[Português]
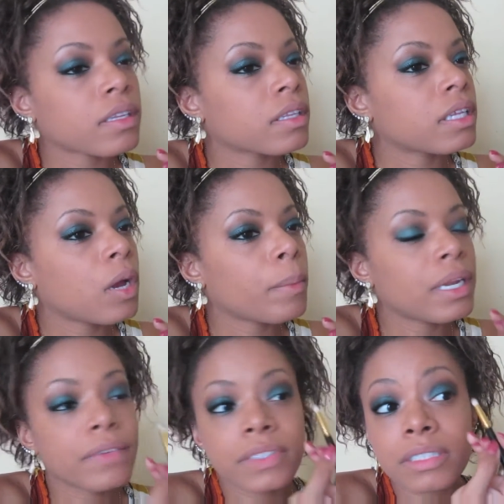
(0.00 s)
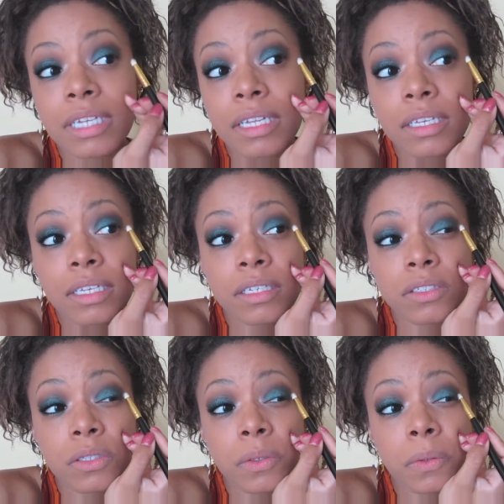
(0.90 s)
dar uma levantada aqui
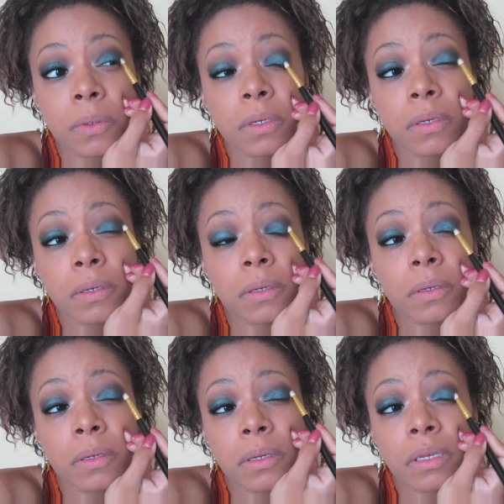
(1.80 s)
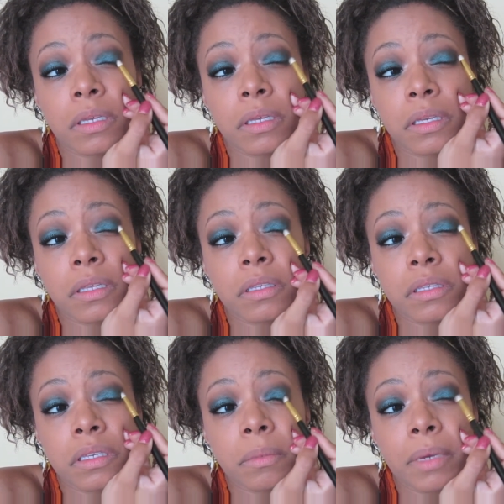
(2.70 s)
nesse olho. Aqui em
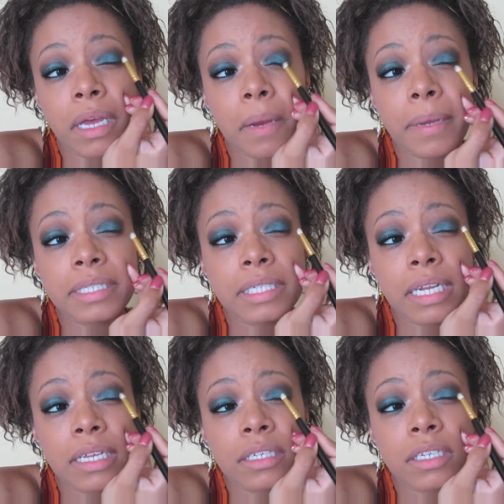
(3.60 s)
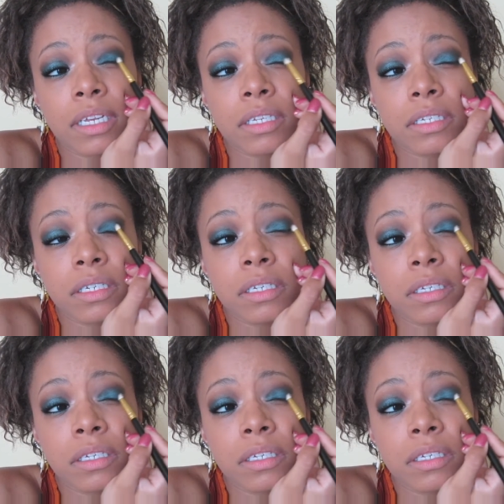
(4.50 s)
cima. É quase nada, gente